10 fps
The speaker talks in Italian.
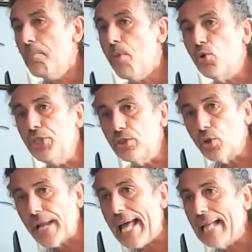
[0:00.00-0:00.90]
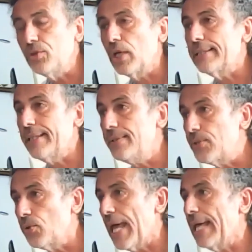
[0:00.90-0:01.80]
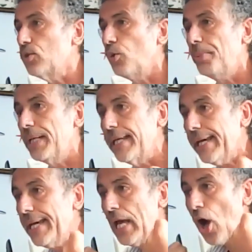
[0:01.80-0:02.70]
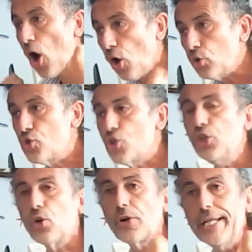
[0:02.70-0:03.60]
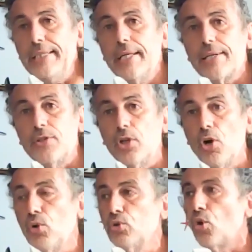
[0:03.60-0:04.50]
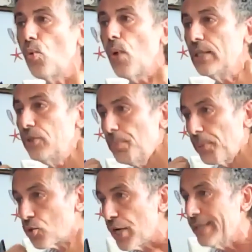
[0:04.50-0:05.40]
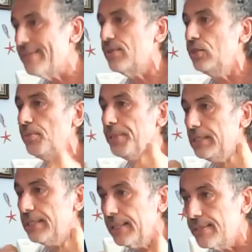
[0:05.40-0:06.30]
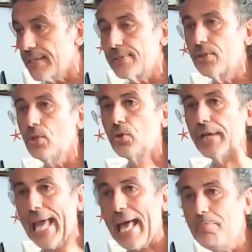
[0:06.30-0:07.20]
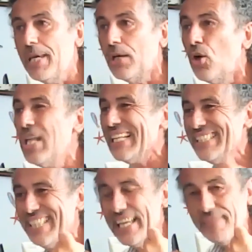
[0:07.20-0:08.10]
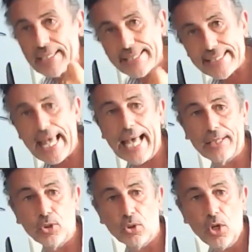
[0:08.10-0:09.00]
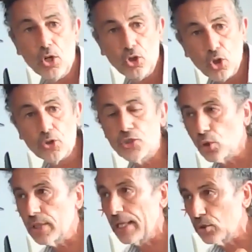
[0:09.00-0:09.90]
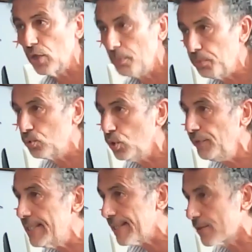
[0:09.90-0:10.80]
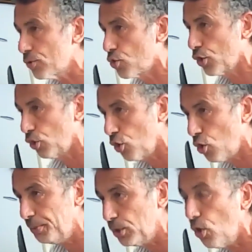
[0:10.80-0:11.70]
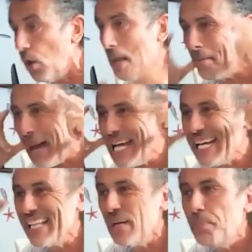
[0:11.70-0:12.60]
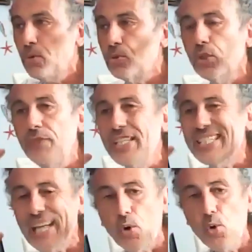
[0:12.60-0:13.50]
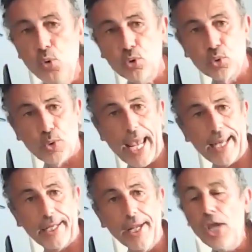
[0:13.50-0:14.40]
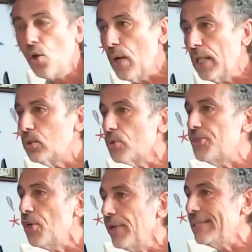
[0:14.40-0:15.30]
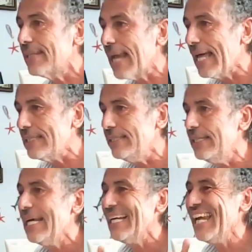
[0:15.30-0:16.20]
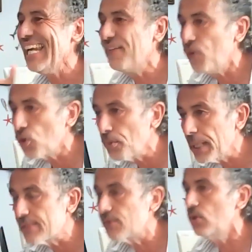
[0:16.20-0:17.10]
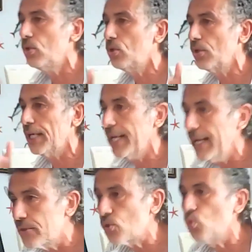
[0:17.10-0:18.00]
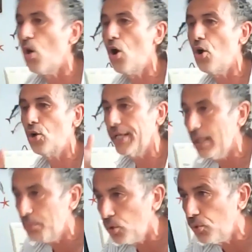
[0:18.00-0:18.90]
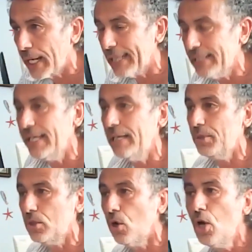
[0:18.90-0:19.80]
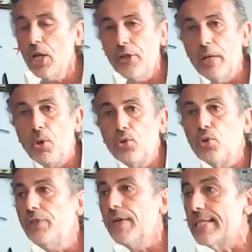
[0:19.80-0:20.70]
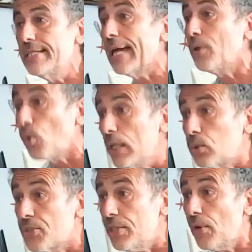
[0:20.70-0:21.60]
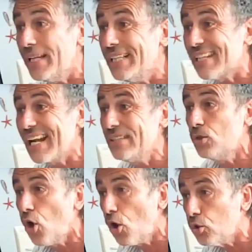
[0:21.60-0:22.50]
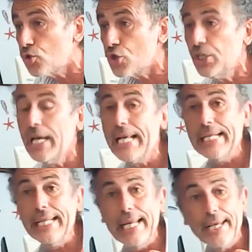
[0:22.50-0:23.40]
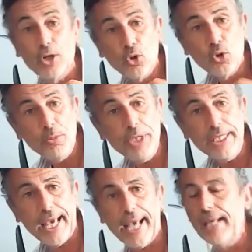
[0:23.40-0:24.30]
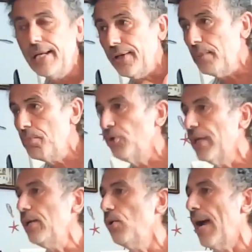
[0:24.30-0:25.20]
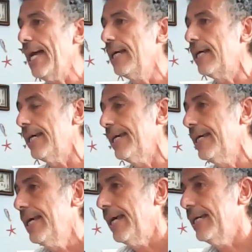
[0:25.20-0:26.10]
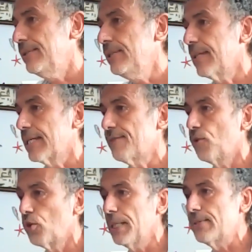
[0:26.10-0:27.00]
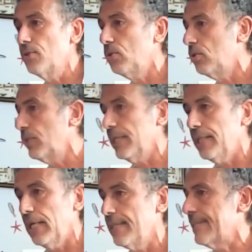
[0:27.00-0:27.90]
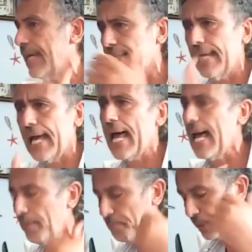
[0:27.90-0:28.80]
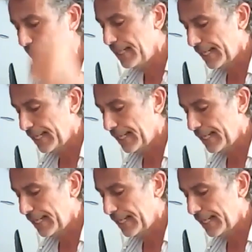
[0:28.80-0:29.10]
monitorato e attenzionato perché oggi non rendersi conto quanti processi di militarizzazione abbiano devastato, non soltanto dal punto di vista socio-economico, ma anche dal punto di vista culturale, quanto siano entrati nella formazione, nelle scuole, nel mondo accademico, nel mondo universitario, quanto stiano entrando oggi nell'economia, nel modello anche eh, di trasformazione delle start-up,